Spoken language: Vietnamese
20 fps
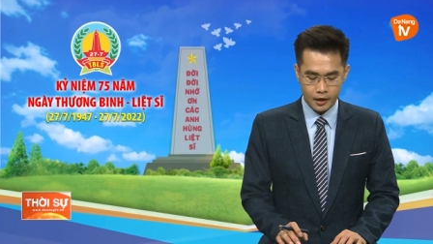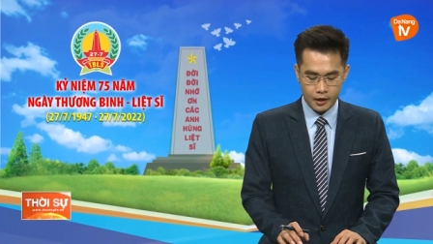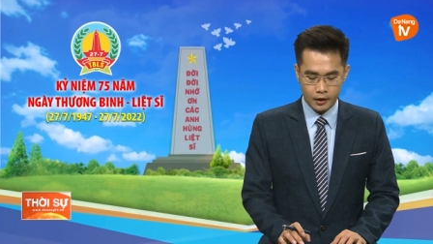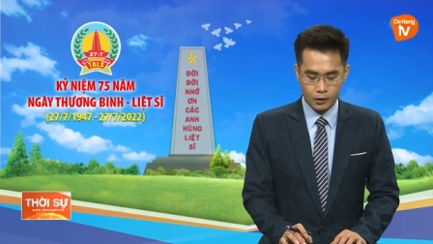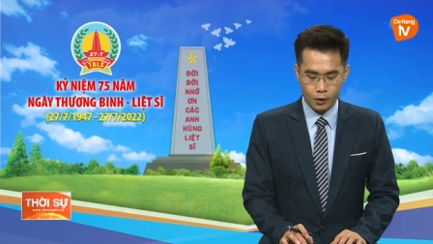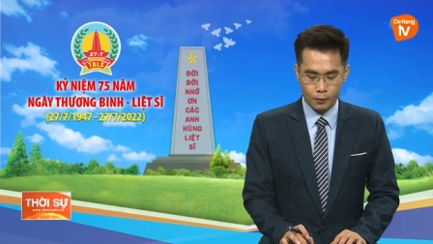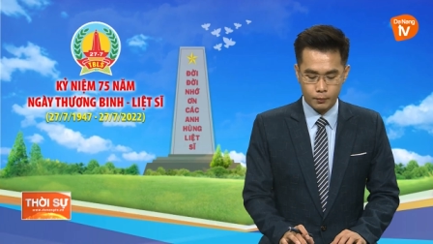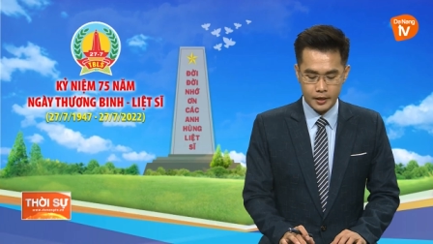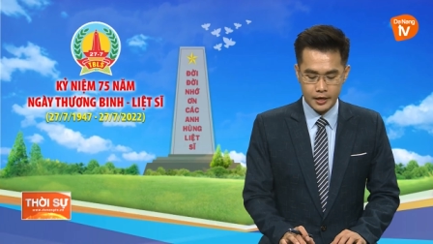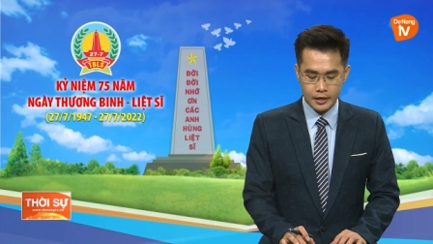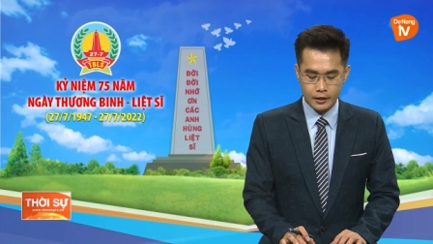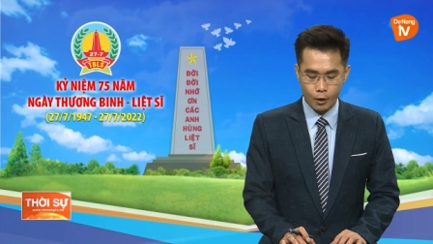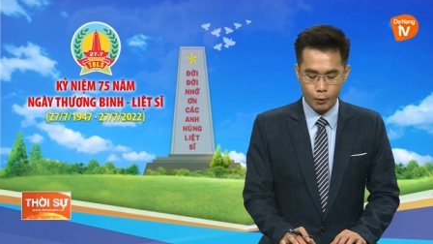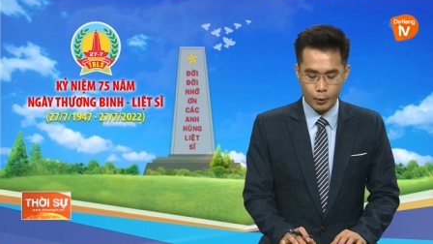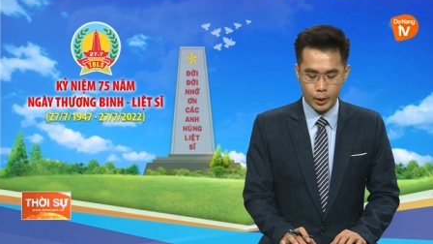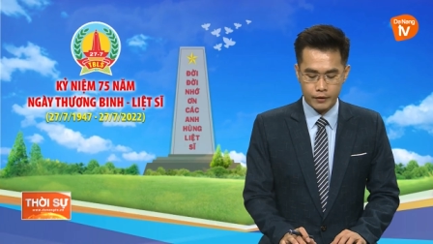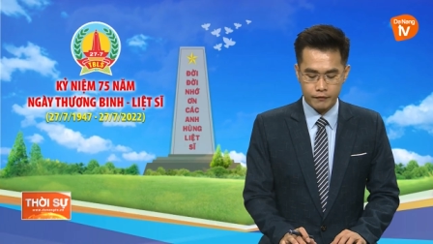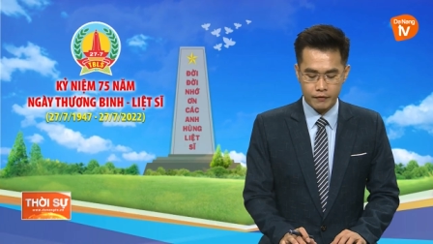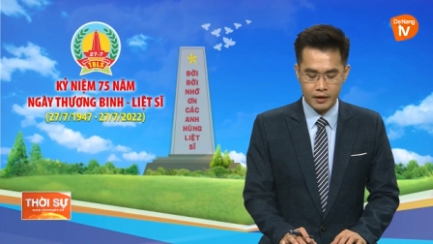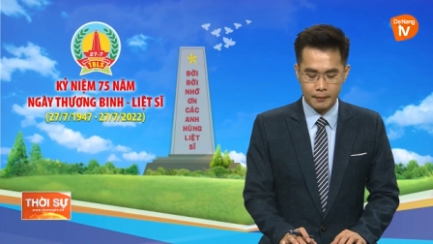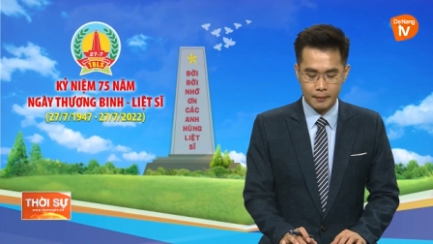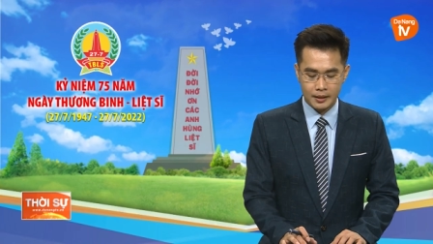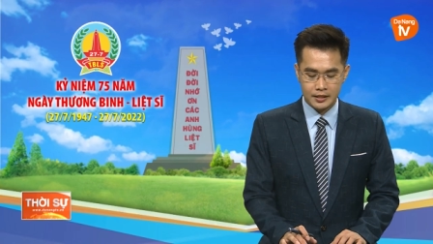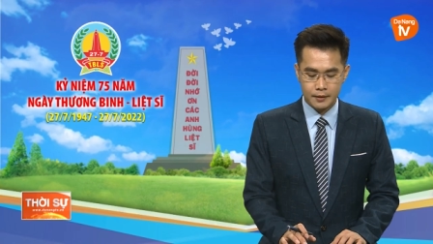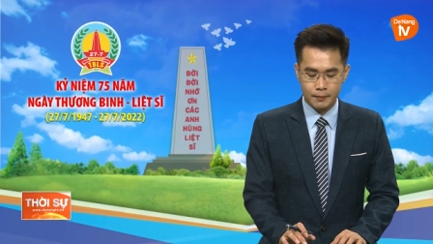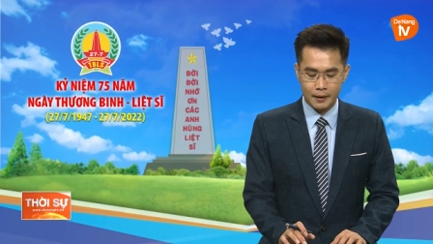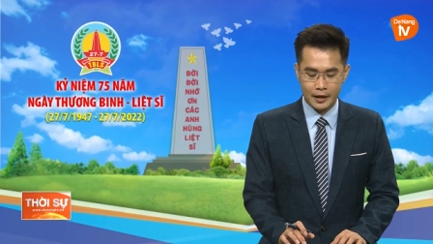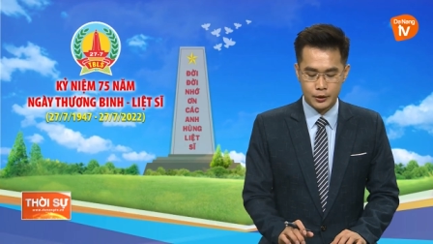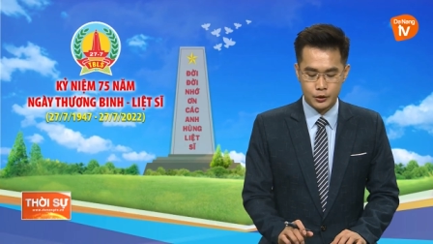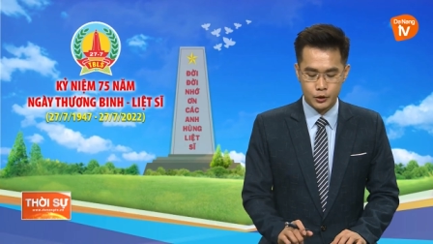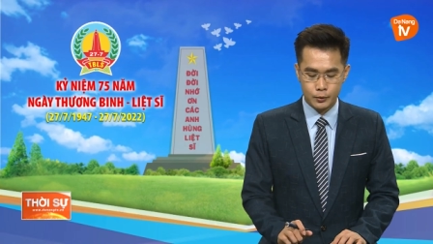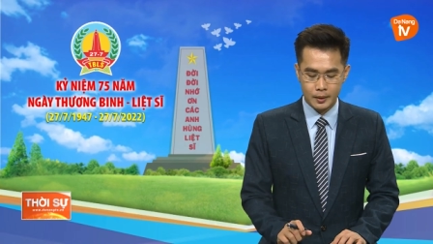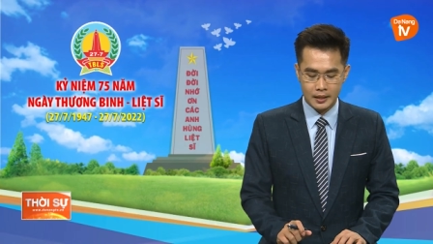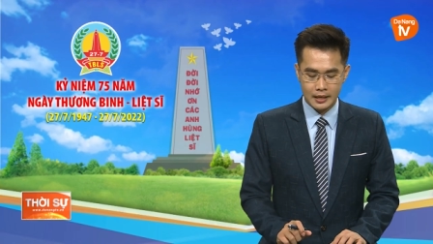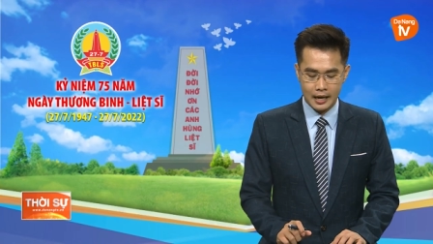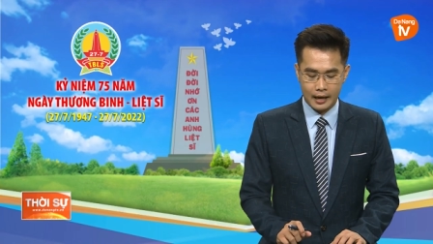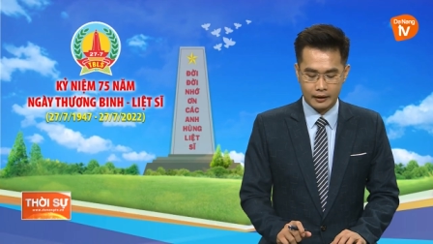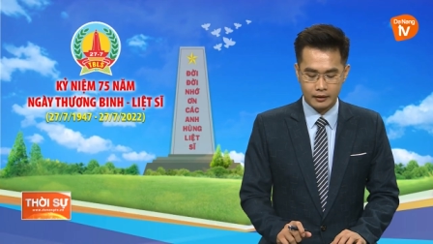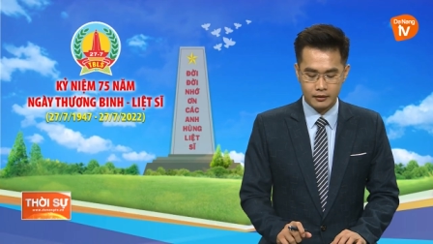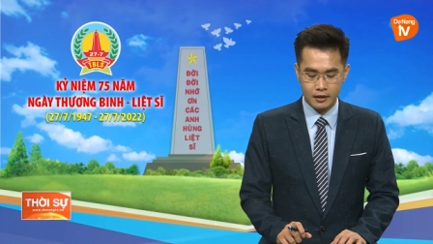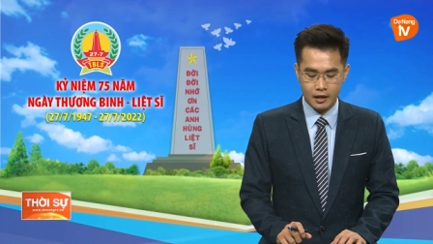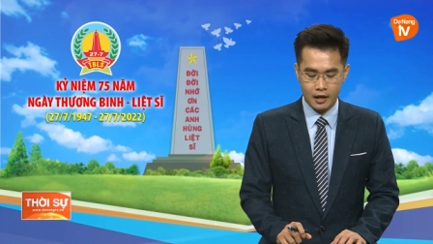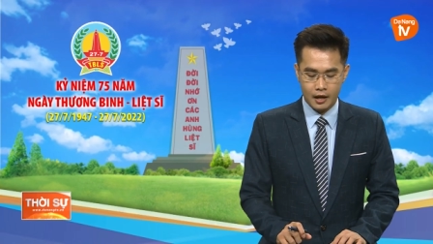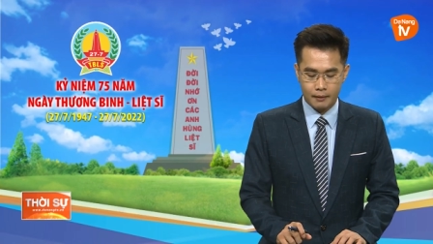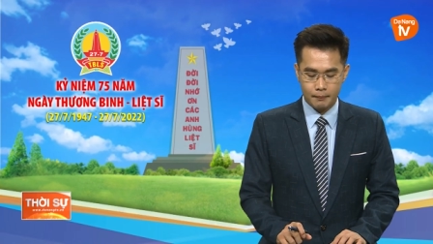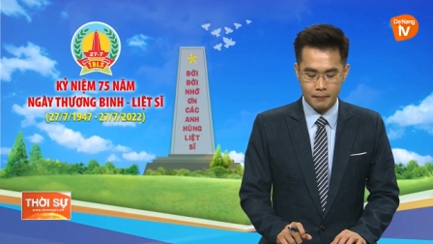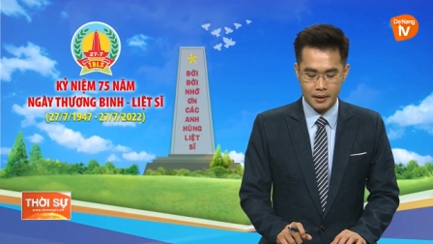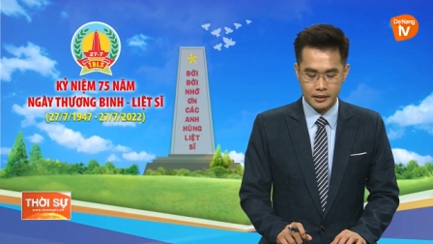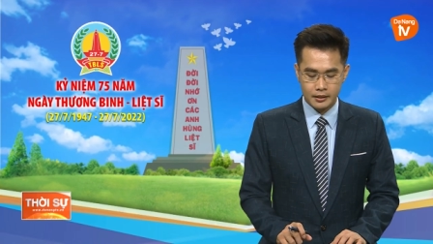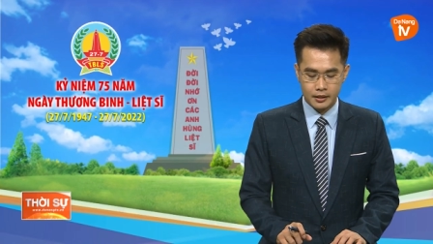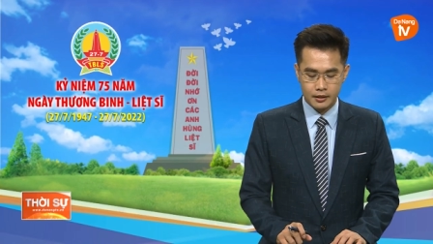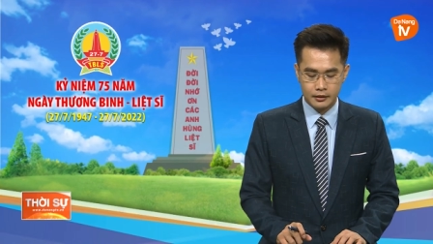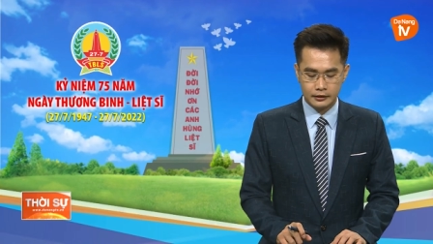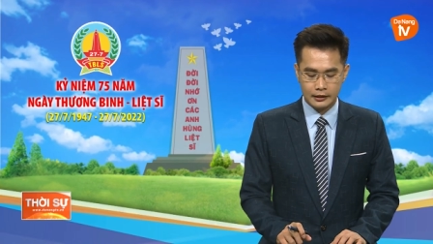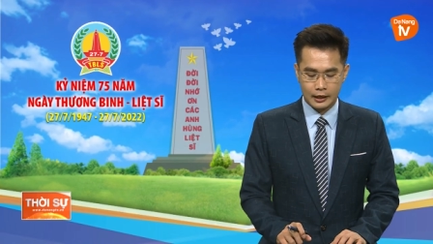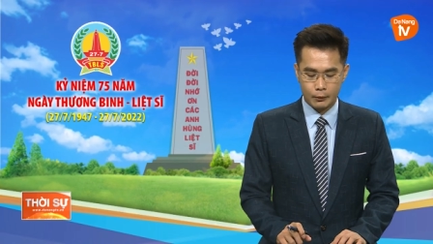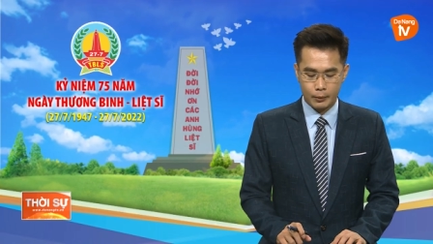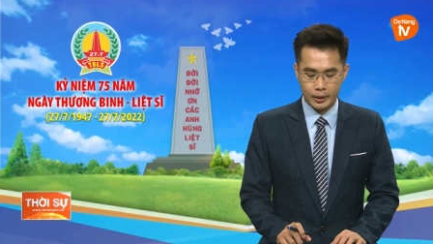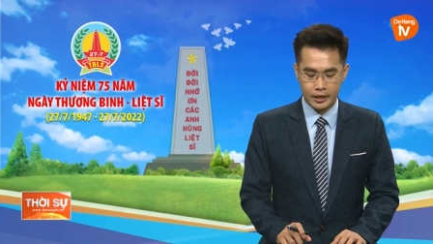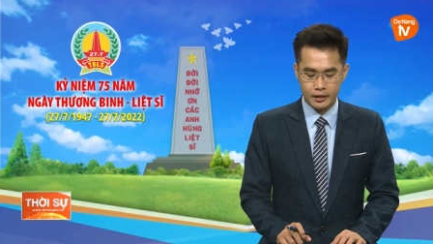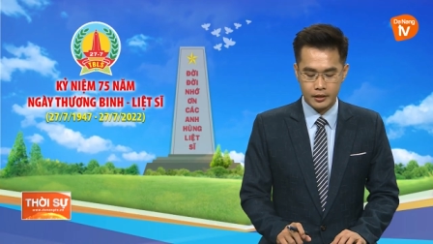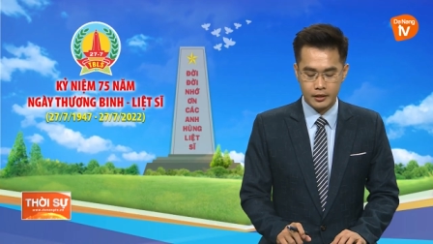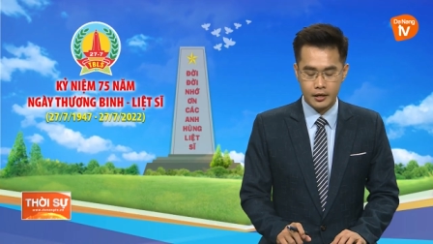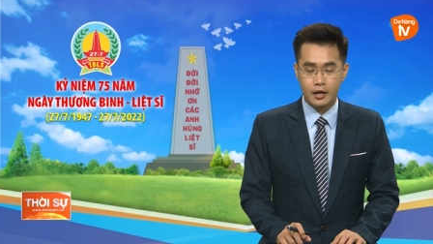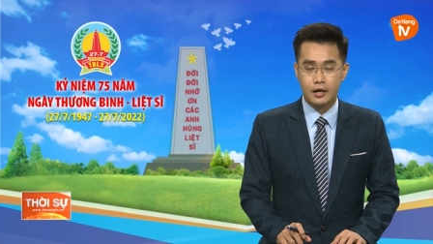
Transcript: Cùng đi có Ủy viên Ban chấp hành Trung ương Đảng, Bí thư Thành ủy,